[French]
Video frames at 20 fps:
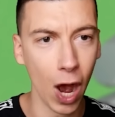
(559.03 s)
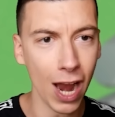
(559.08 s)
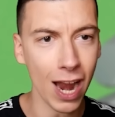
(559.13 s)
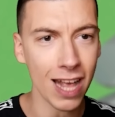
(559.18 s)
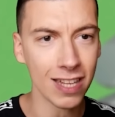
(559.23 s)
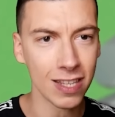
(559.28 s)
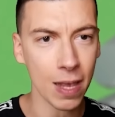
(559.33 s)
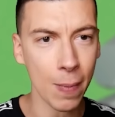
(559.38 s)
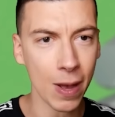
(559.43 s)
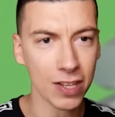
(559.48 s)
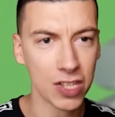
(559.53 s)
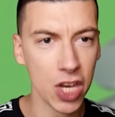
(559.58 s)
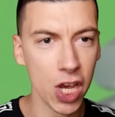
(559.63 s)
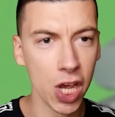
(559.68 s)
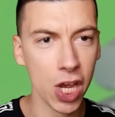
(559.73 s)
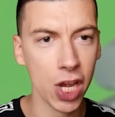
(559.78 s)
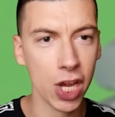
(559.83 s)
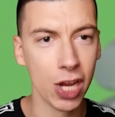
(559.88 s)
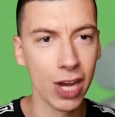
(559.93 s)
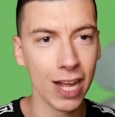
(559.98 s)
Allez, c'est parti
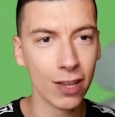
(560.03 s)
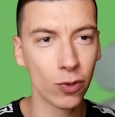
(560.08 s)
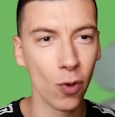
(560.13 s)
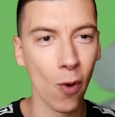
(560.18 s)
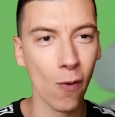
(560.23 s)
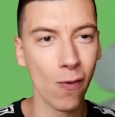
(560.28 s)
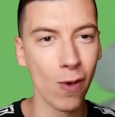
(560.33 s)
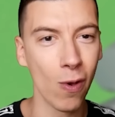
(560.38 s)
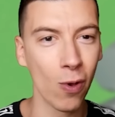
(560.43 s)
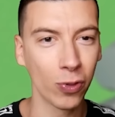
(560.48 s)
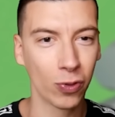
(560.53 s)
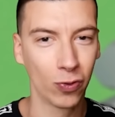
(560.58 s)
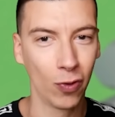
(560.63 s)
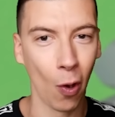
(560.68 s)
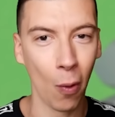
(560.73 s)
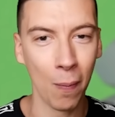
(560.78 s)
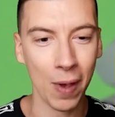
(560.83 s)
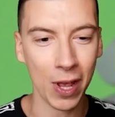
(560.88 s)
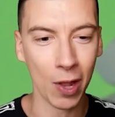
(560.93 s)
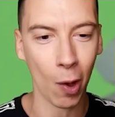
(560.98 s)
Les tours vont
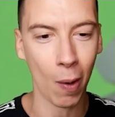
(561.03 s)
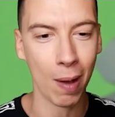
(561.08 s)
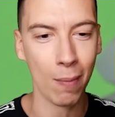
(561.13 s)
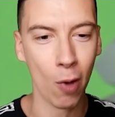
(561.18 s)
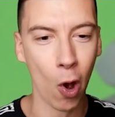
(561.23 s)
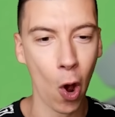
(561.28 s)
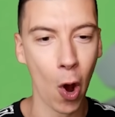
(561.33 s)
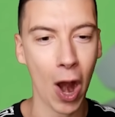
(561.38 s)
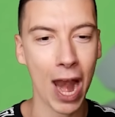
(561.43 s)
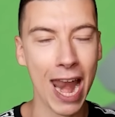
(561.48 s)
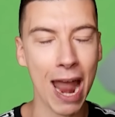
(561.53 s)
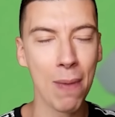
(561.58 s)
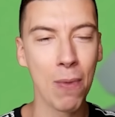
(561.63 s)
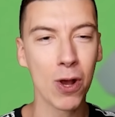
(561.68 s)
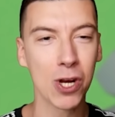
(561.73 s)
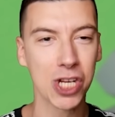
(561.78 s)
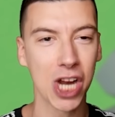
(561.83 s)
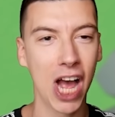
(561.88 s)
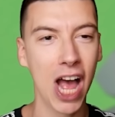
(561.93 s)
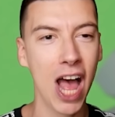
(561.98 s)
tomber normalement, la
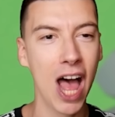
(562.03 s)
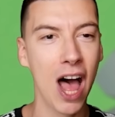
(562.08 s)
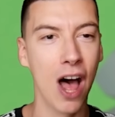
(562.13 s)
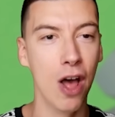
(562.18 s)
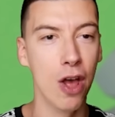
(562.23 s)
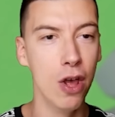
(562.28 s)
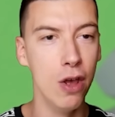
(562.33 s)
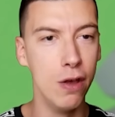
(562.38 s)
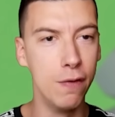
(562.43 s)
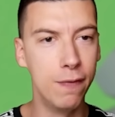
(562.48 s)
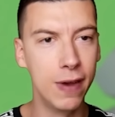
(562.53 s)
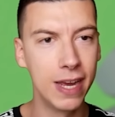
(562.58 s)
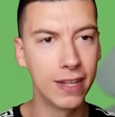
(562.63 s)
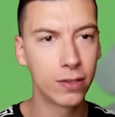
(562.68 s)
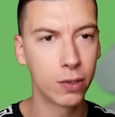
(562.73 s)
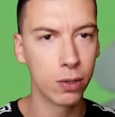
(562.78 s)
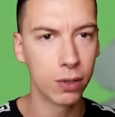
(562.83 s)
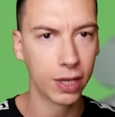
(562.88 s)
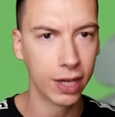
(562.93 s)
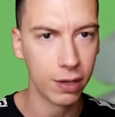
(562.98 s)
manche 1 va
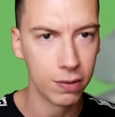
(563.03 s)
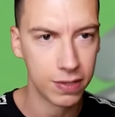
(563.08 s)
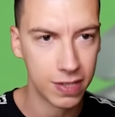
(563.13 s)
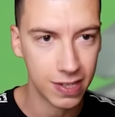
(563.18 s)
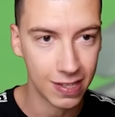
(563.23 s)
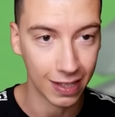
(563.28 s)
être réussi.